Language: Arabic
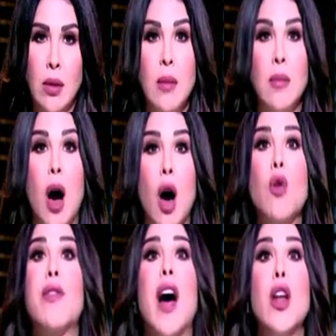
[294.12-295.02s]

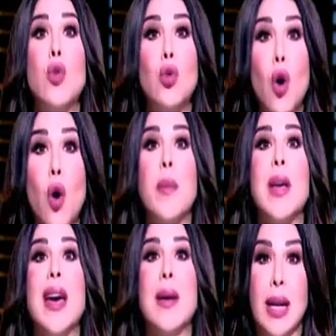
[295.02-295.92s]
معروف عنه ان هو
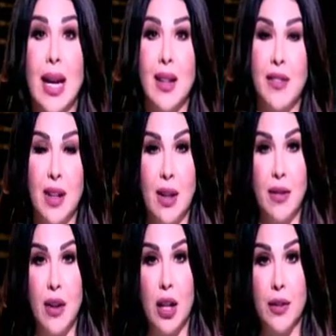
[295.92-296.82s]
بيعمل كده في في
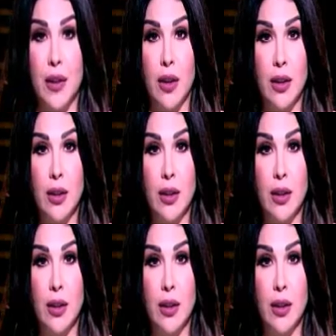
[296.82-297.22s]
الاطفال